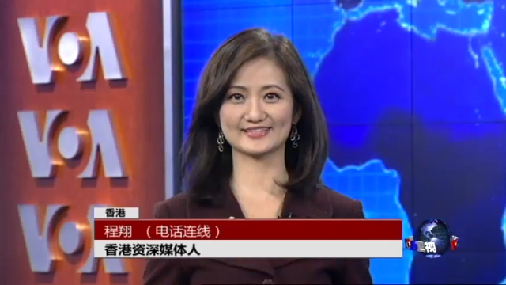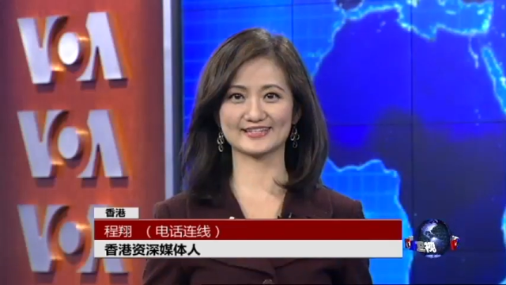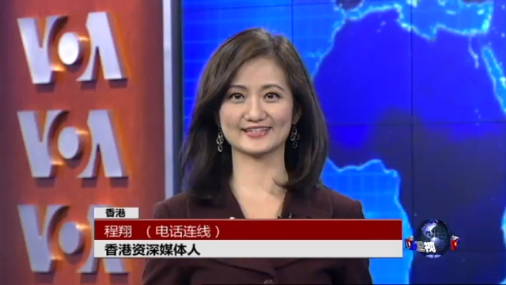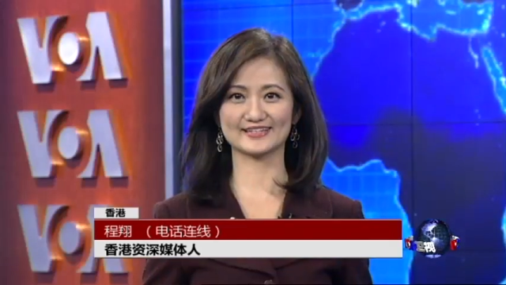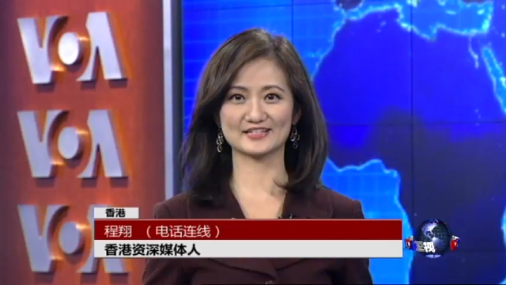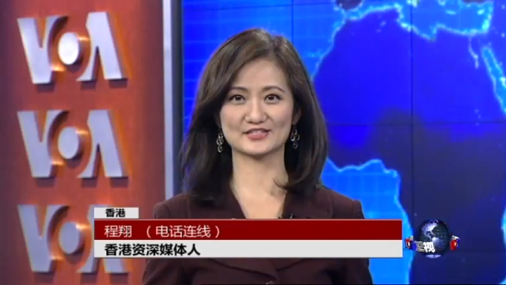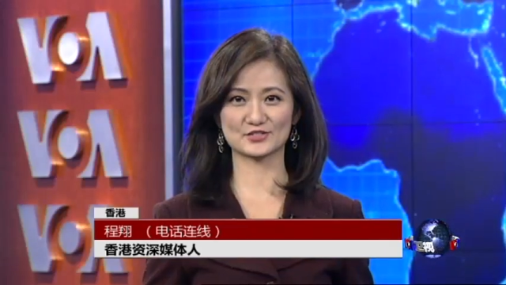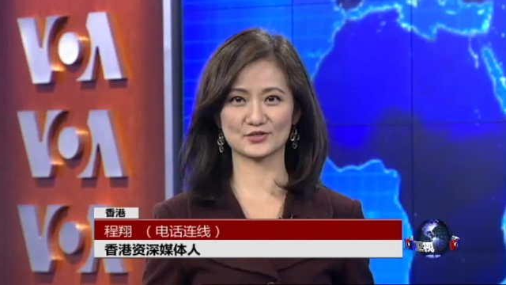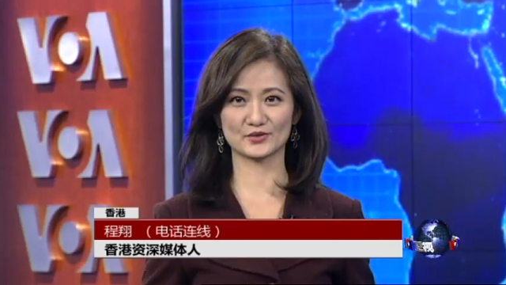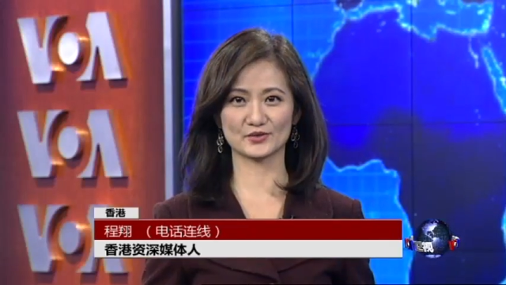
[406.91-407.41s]
谢
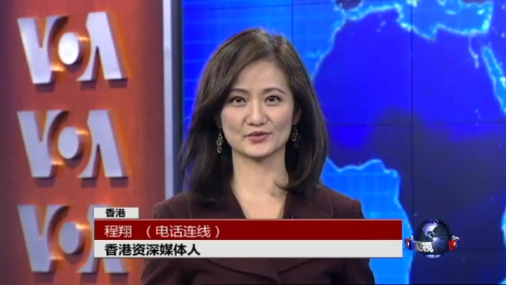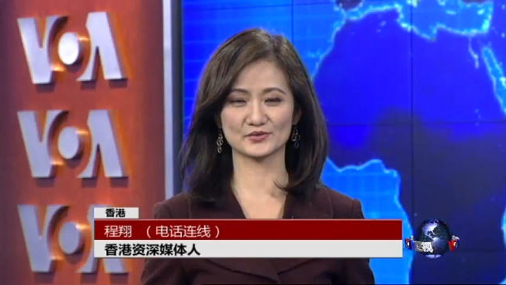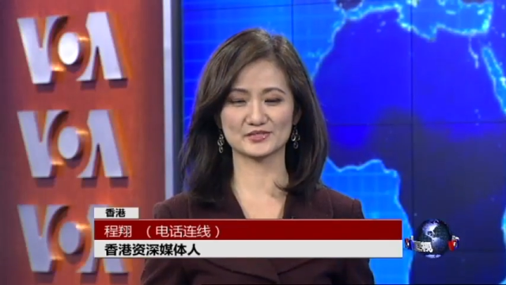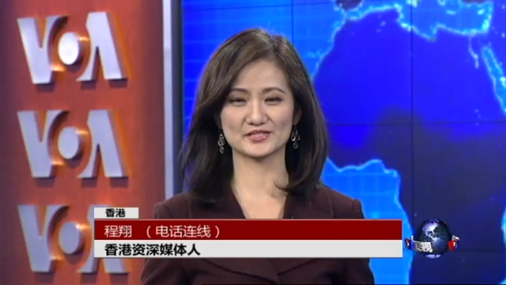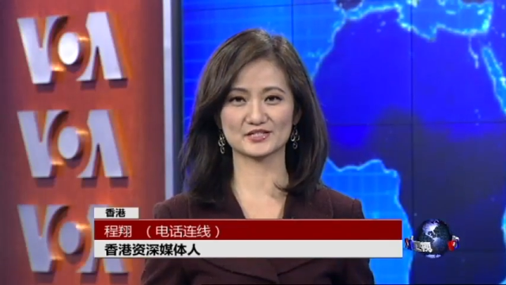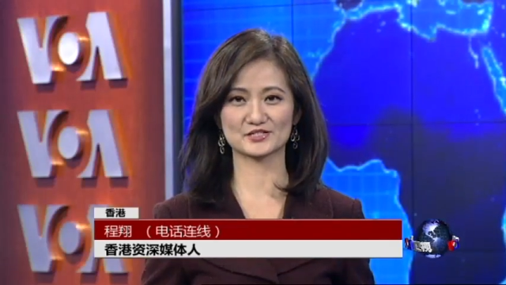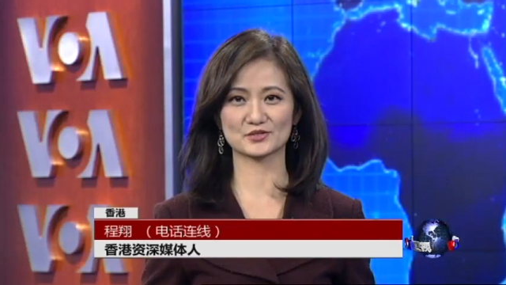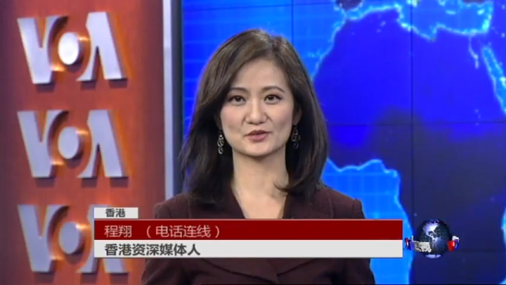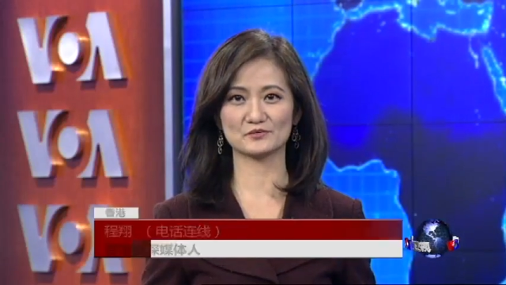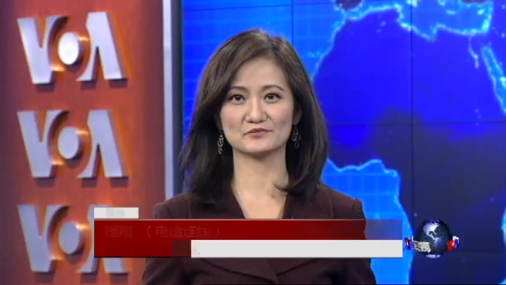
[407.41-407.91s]
您抽空
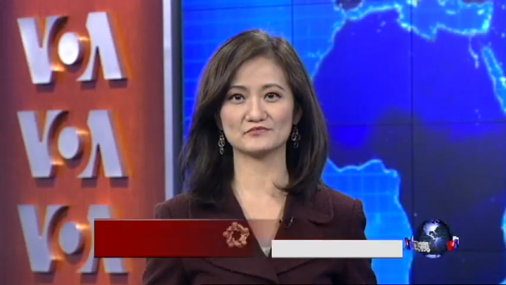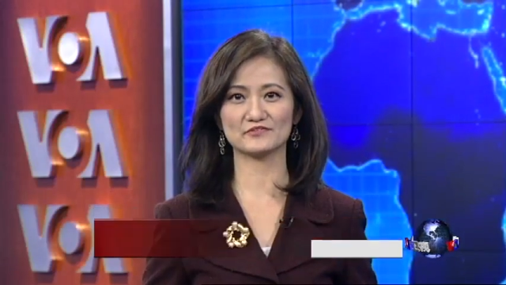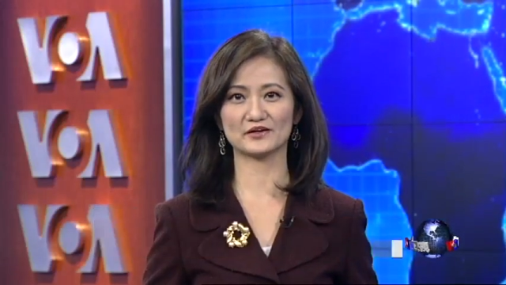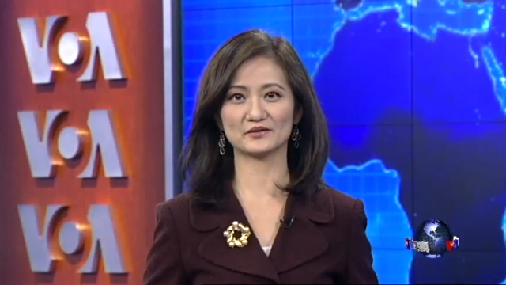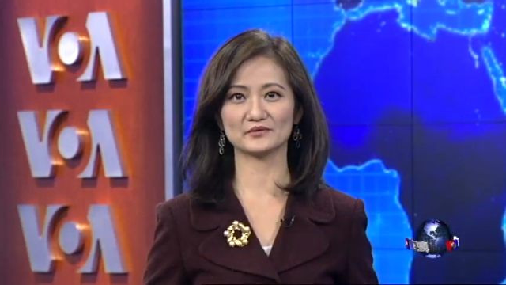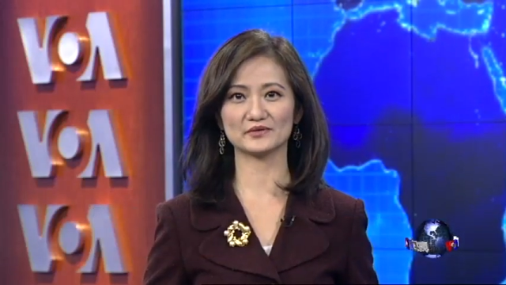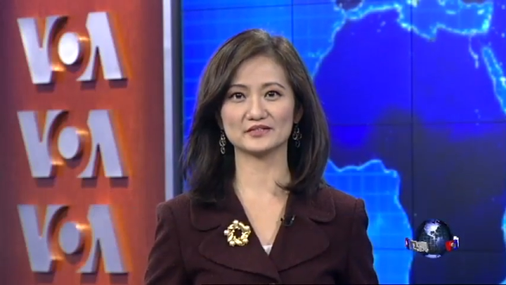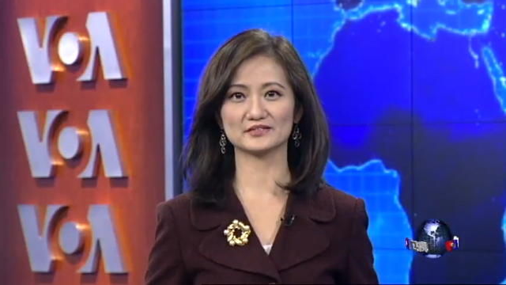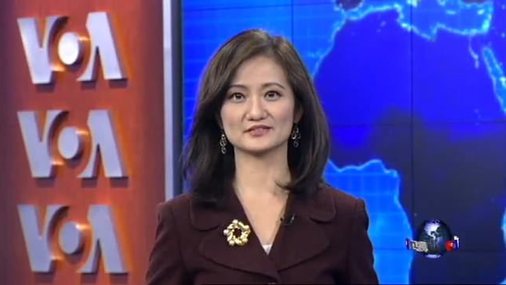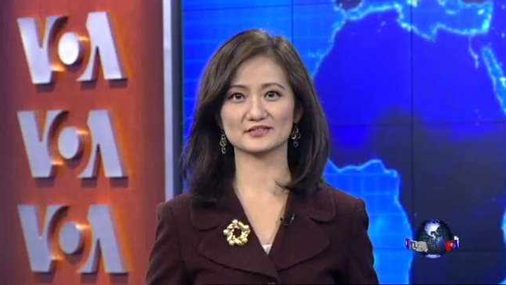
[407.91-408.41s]
接受我们
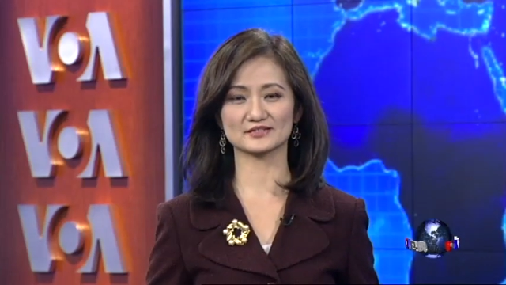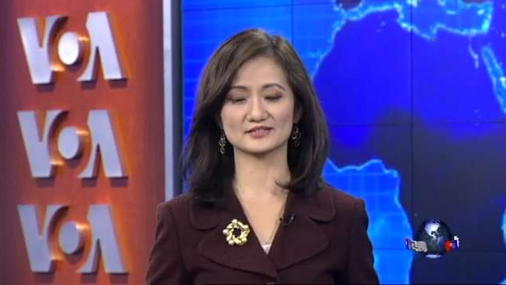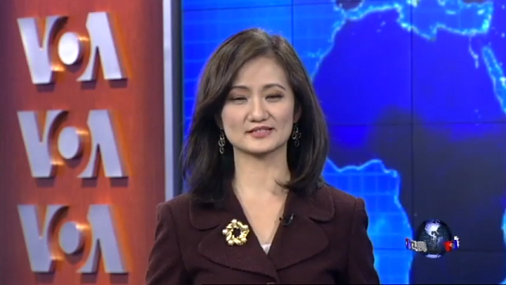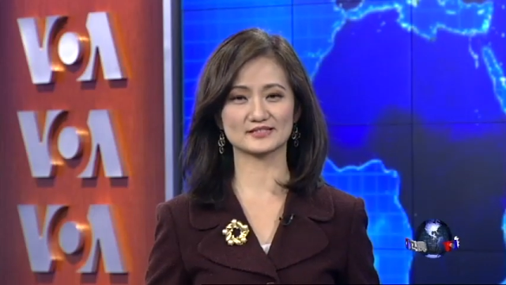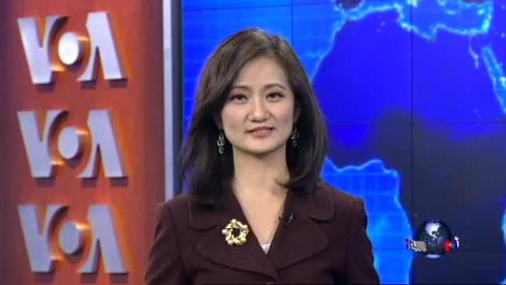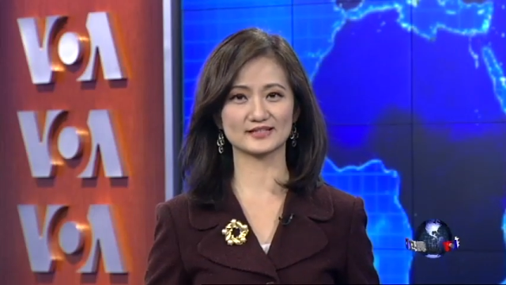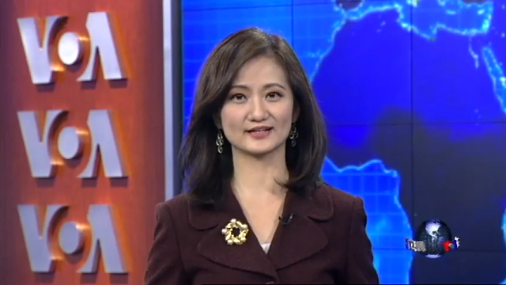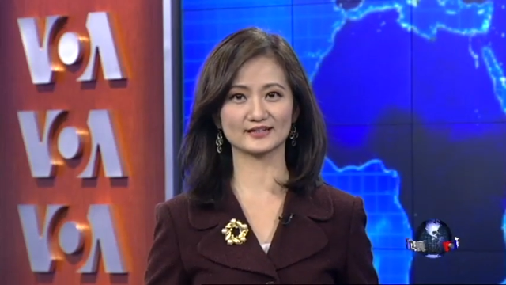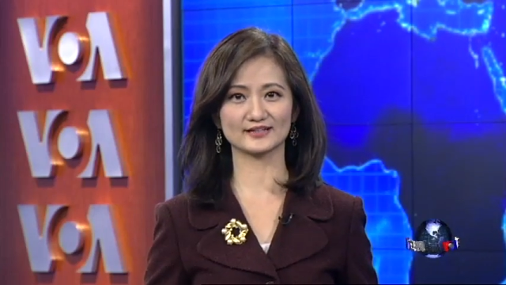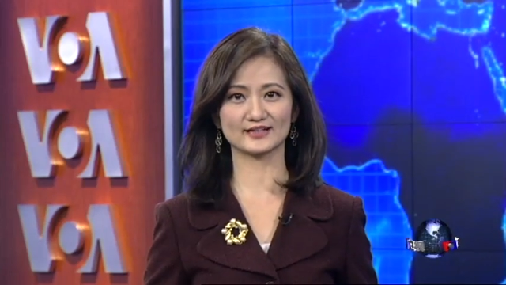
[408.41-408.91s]
访问。这是
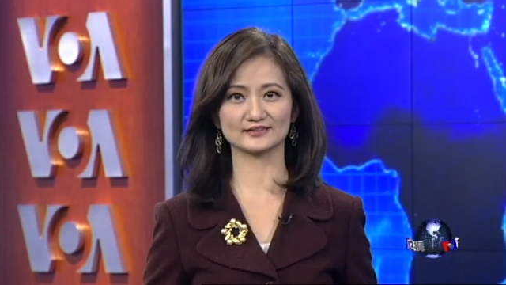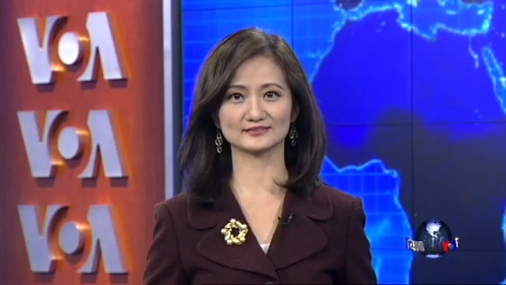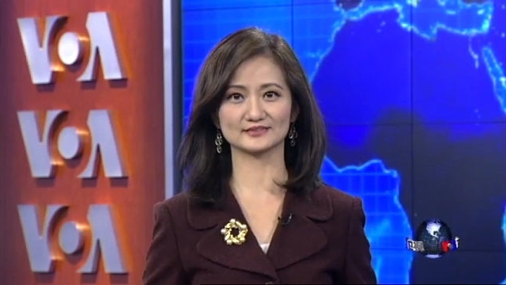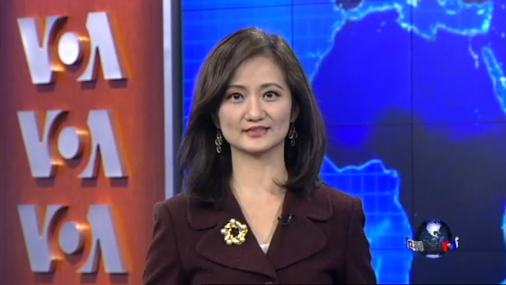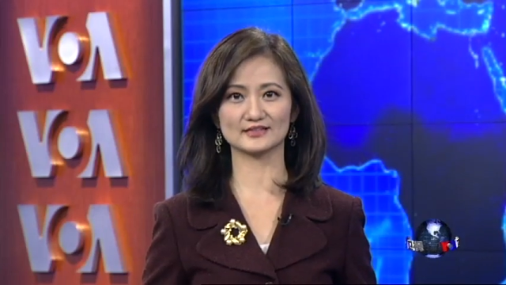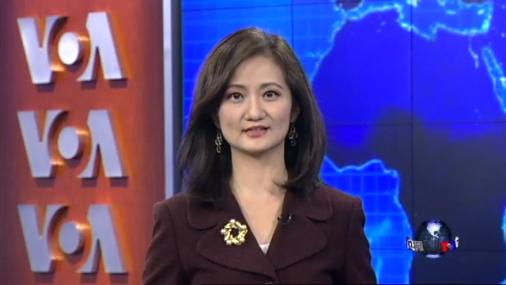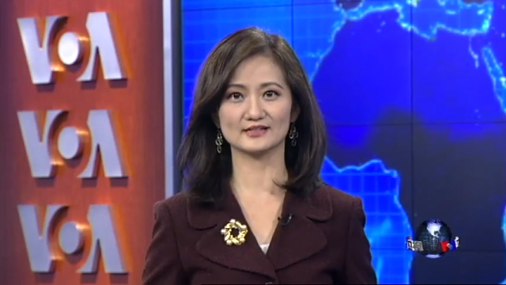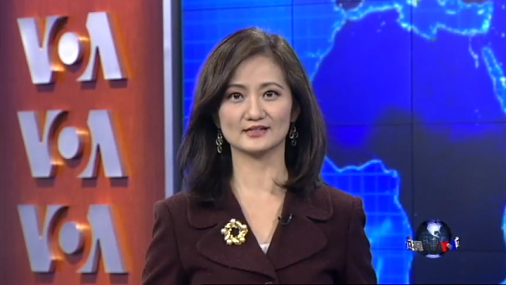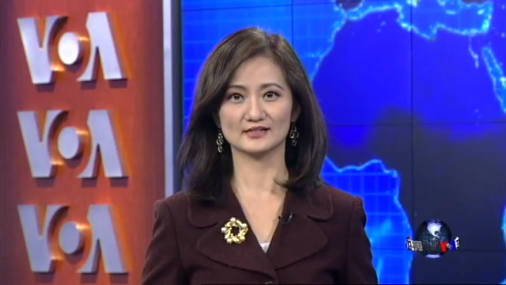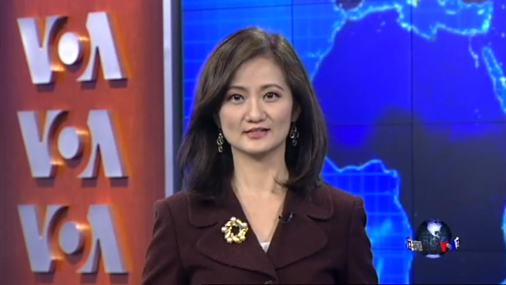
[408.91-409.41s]
香港
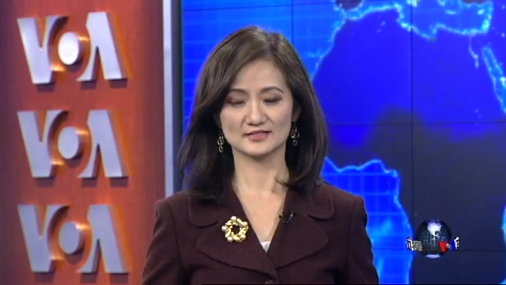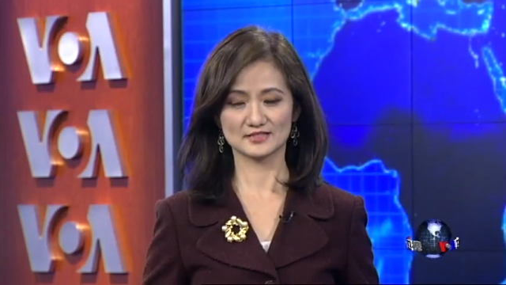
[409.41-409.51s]
的。